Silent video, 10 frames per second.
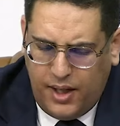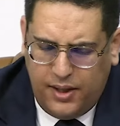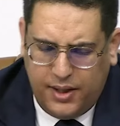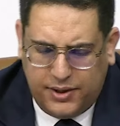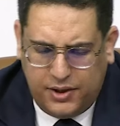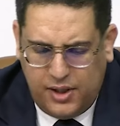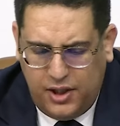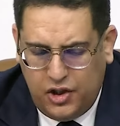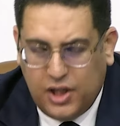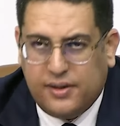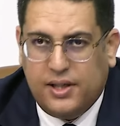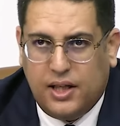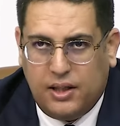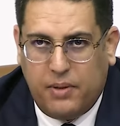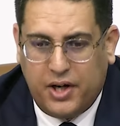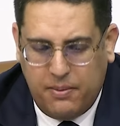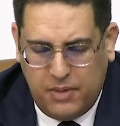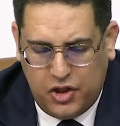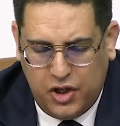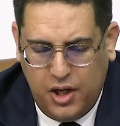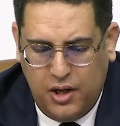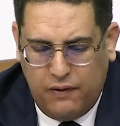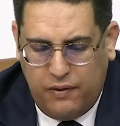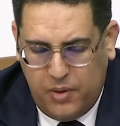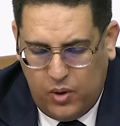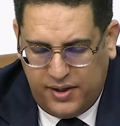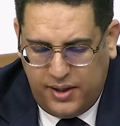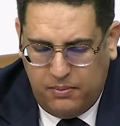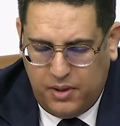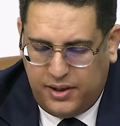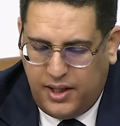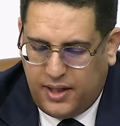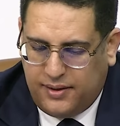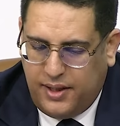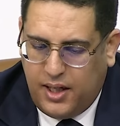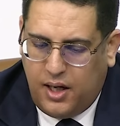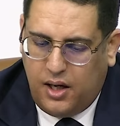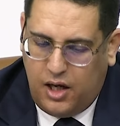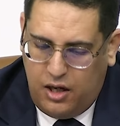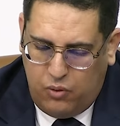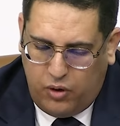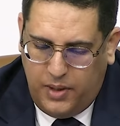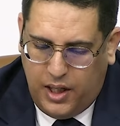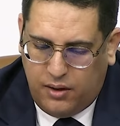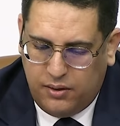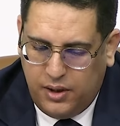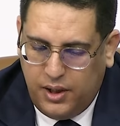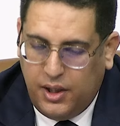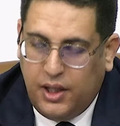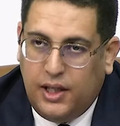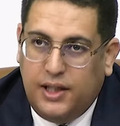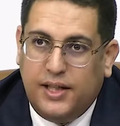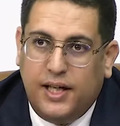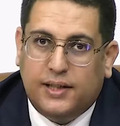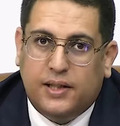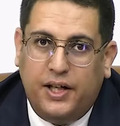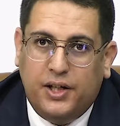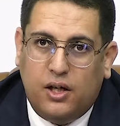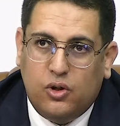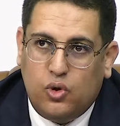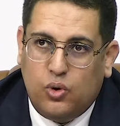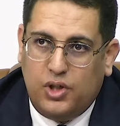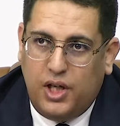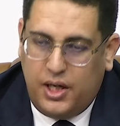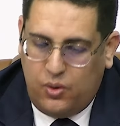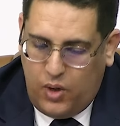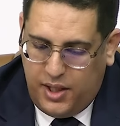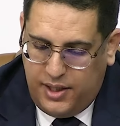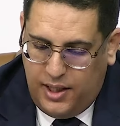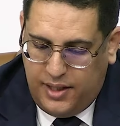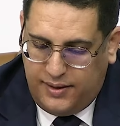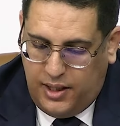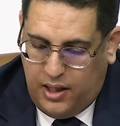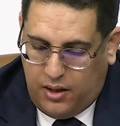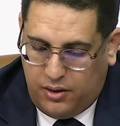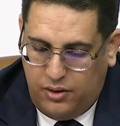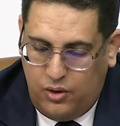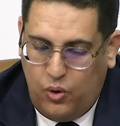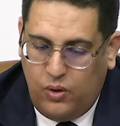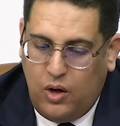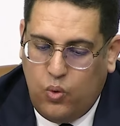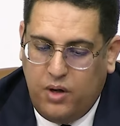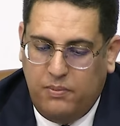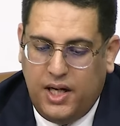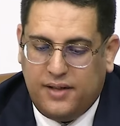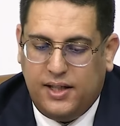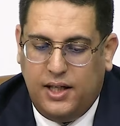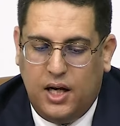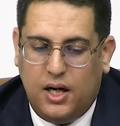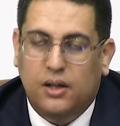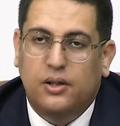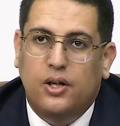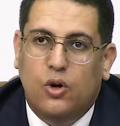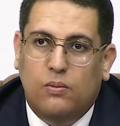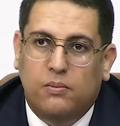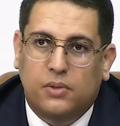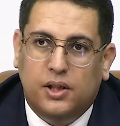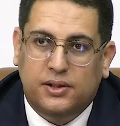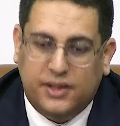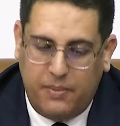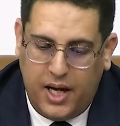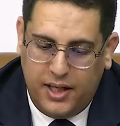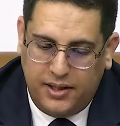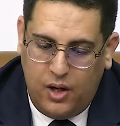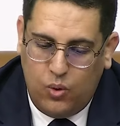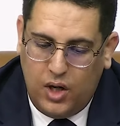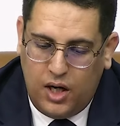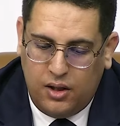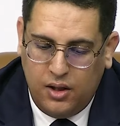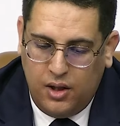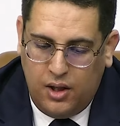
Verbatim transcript: آه، انجاز ديال هذا البرنامج في المواسم الدراسيه المقبله لذلك طرحنا جوج ديال انواع ديال الاسئله النوع الاول من الاسئله يهم انطباعات حول